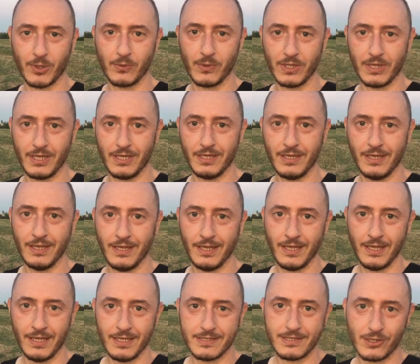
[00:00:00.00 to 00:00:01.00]
Quindi
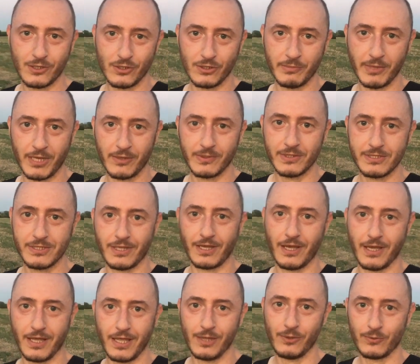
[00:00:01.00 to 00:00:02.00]
secondo me
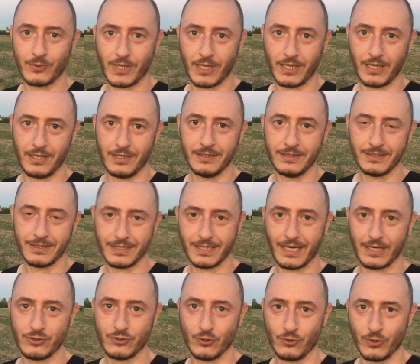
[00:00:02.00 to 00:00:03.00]
questa è una
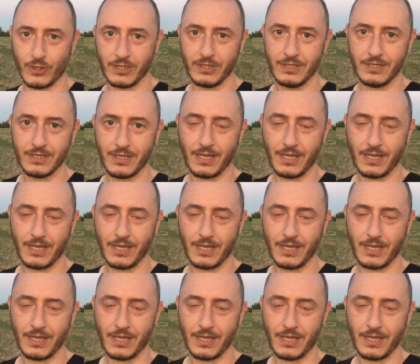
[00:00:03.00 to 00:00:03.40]
ragione.